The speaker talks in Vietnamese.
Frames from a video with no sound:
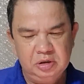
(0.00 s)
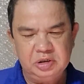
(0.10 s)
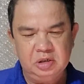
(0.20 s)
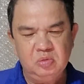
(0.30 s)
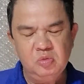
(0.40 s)

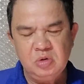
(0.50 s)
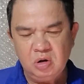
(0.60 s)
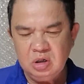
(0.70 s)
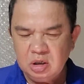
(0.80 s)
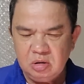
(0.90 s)
Thưa anh chị tôi
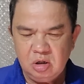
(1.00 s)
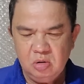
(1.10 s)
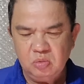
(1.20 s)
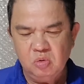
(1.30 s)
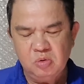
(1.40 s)
muốn nói đến
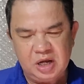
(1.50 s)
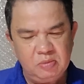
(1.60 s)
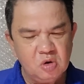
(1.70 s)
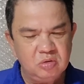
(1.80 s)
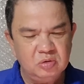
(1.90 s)
vụ một
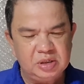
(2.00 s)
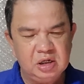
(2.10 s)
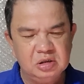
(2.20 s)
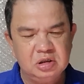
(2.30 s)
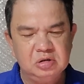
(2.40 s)
cán bộ điều
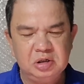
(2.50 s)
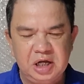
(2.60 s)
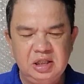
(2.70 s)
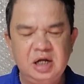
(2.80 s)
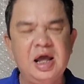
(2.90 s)
tra hình sự
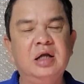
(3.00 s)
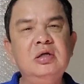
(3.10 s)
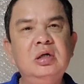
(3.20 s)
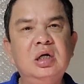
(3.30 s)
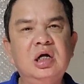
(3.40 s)
gây tai
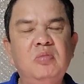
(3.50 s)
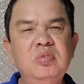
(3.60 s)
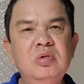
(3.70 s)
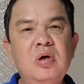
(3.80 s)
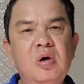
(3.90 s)
nạn nhưng
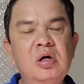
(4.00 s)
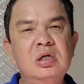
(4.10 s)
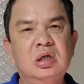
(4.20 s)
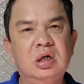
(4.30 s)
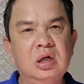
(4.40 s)
không đo